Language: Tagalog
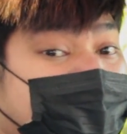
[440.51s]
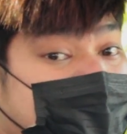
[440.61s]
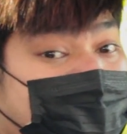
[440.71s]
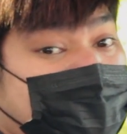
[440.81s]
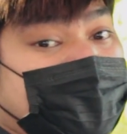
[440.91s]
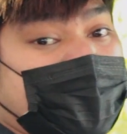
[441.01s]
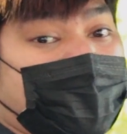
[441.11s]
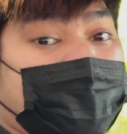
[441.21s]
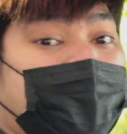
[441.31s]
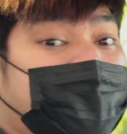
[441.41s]
beses po tayo
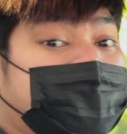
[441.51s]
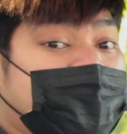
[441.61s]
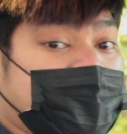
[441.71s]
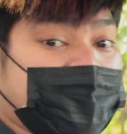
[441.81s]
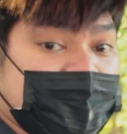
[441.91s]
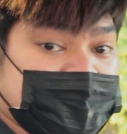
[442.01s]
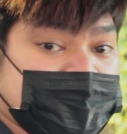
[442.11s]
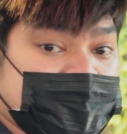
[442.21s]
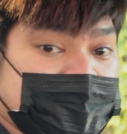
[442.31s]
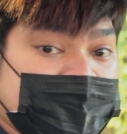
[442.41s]

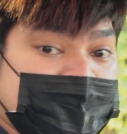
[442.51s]
magpapa-PMS.